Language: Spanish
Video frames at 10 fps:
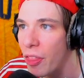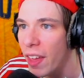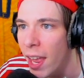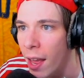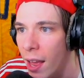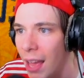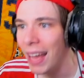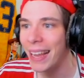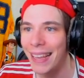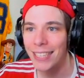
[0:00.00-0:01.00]
PC.
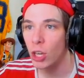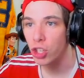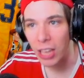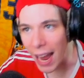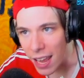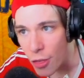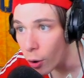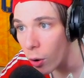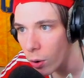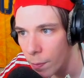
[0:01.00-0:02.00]
Que se os ha
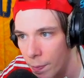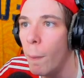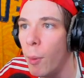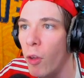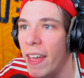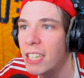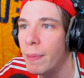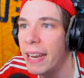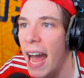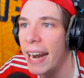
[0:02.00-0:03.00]
ido. Lo
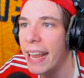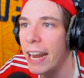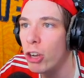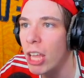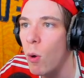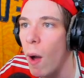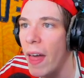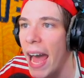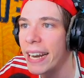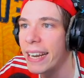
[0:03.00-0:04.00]
podéis mirar. Que no tengo
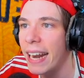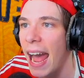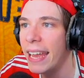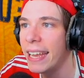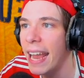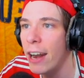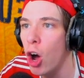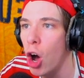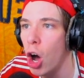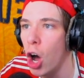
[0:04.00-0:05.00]
a Darkrai. Que
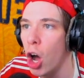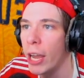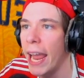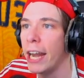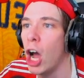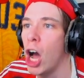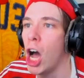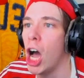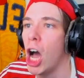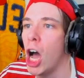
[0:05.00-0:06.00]
no, que
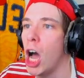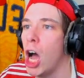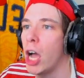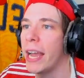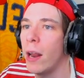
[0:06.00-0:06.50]
no.